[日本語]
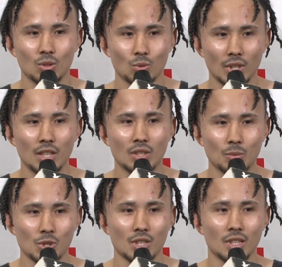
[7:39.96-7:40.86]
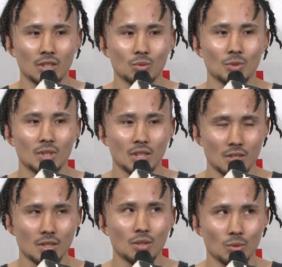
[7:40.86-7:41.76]
取られるかもしれないと思ったん
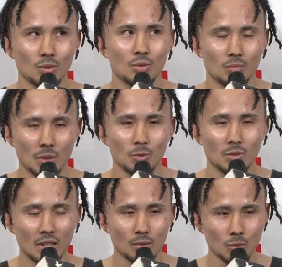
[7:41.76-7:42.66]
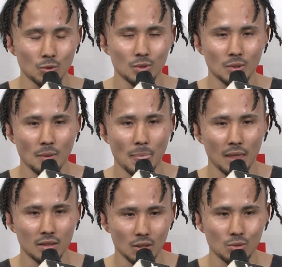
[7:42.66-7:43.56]
ですけど、まあ、僕はも
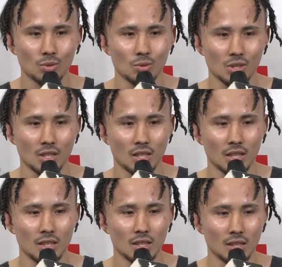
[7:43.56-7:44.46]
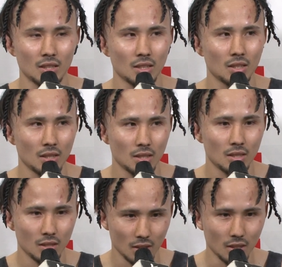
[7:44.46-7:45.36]
う倒すことしか考えてなかったんで、
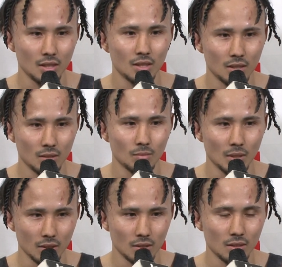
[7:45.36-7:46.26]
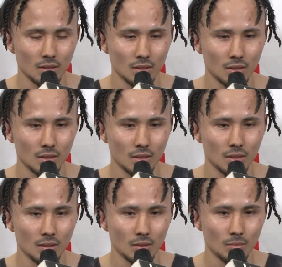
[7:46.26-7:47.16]
はいまあま
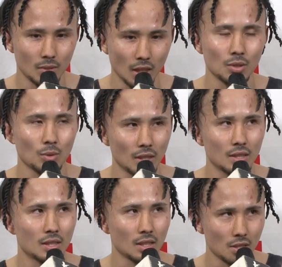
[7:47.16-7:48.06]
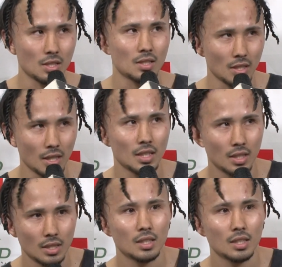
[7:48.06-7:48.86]
あ、なんとかって感じですね。はい、